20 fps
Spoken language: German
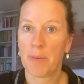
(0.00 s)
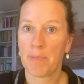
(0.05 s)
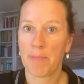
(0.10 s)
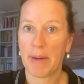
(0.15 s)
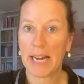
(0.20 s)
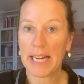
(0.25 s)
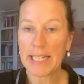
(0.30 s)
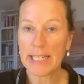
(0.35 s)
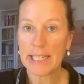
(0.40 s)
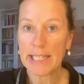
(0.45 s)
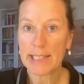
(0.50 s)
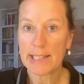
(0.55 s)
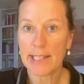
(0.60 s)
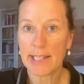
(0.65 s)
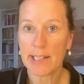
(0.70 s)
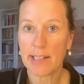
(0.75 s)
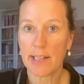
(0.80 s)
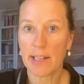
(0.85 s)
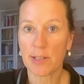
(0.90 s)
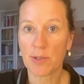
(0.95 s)
Meine
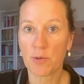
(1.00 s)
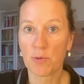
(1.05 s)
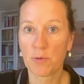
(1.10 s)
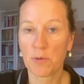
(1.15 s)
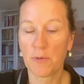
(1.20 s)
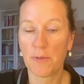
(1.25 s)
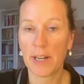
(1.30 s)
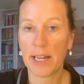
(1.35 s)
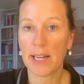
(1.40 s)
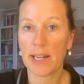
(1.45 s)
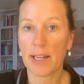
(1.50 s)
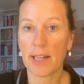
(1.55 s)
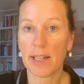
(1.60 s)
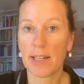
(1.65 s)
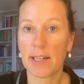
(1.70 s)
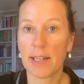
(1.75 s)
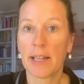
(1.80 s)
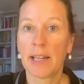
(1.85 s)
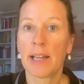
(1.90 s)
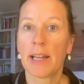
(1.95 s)
Idee dazu
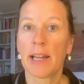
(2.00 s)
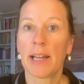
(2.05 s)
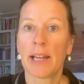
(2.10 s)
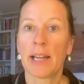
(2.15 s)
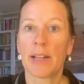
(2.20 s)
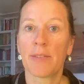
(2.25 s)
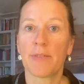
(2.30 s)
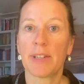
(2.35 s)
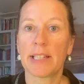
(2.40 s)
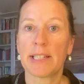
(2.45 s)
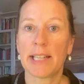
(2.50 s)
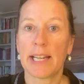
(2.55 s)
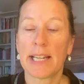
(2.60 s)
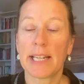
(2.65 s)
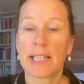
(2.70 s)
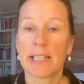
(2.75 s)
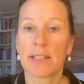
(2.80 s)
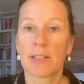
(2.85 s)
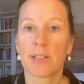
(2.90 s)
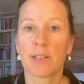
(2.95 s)
wäre, wir
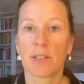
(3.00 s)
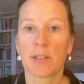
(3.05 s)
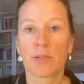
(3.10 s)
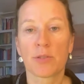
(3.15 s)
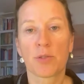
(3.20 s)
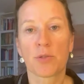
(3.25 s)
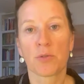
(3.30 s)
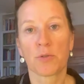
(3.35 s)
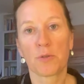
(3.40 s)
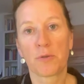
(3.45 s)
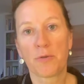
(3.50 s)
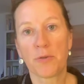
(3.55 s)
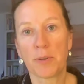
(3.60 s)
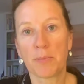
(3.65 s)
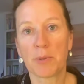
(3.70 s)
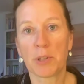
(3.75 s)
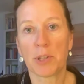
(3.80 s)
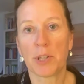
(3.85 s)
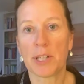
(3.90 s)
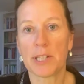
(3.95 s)
denken zu
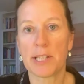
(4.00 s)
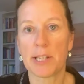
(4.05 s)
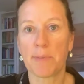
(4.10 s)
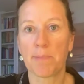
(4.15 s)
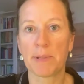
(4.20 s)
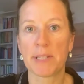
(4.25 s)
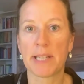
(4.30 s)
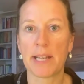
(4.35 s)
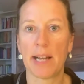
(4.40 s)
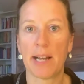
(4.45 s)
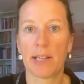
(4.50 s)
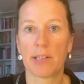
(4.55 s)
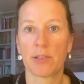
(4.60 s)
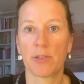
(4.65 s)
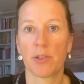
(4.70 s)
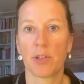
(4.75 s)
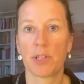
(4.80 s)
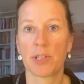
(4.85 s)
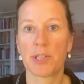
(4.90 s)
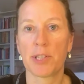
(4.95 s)
95 bis
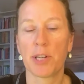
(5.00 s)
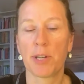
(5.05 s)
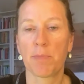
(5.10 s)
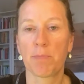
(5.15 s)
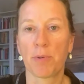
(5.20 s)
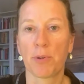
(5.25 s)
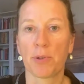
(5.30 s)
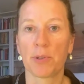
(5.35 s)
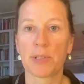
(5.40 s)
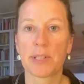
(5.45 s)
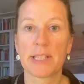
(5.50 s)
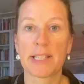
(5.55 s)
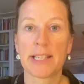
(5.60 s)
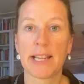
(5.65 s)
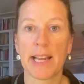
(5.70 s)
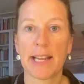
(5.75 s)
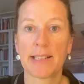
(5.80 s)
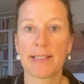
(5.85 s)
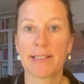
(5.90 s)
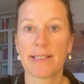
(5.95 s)
98
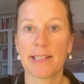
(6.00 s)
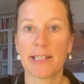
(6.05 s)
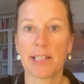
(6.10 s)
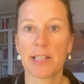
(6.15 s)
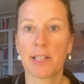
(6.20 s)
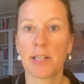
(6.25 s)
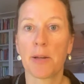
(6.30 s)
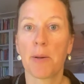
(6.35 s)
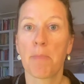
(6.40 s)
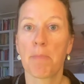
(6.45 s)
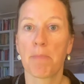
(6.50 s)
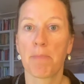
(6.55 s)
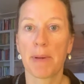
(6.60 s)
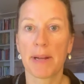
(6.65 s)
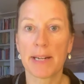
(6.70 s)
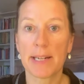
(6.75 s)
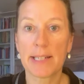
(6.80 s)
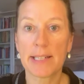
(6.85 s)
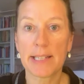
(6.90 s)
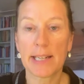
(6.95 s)
Prozent in
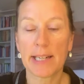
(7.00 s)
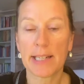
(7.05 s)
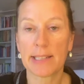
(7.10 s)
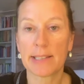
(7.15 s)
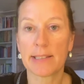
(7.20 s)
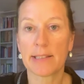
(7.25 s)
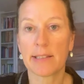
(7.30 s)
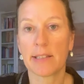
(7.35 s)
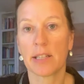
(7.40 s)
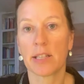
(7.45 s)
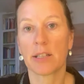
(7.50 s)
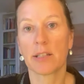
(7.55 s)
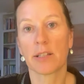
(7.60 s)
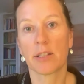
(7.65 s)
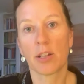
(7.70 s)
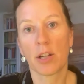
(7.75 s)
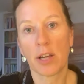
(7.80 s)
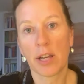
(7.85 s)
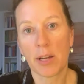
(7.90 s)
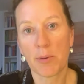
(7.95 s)
Bildern,
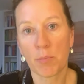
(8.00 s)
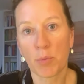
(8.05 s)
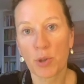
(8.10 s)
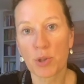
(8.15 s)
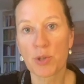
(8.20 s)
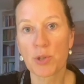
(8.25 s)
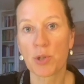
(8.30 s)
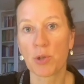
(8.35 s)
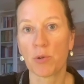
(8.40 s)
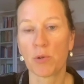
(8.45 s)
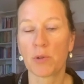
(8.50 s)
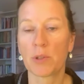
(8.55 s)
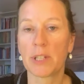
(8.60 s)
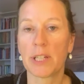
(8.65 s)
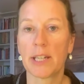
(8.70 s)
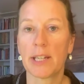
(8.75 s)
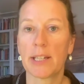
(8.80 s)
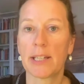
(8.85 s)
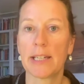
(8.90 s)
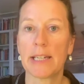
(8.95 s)
in
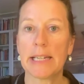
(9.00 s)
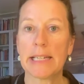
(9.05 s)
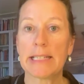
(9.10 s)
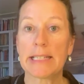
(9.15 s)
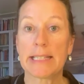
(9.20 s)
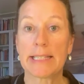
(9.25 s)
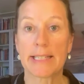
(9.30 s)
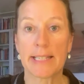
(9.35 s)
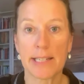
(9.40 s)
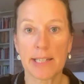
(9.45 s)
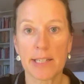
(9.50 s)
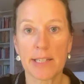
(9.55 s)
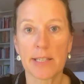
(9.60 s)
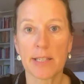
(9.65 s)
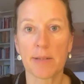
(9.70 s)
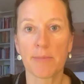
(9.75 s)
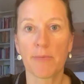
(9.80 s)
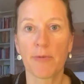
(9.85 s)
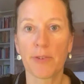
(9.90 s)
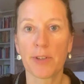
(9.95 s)
Emotionen, in
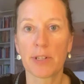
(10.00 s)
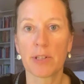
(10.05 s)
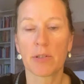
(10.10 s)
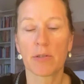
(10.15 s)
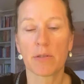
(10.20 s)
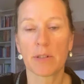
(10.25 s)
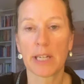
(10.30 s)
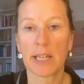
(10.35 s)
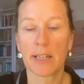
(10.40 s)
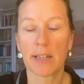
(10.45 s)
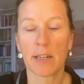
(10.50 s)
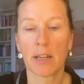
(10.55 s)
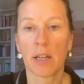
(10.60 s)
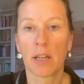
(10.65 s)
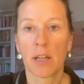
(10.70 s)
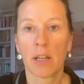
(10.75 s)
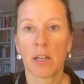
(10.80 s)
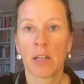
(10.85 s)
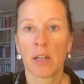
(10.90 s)
Sinnesempfindungen.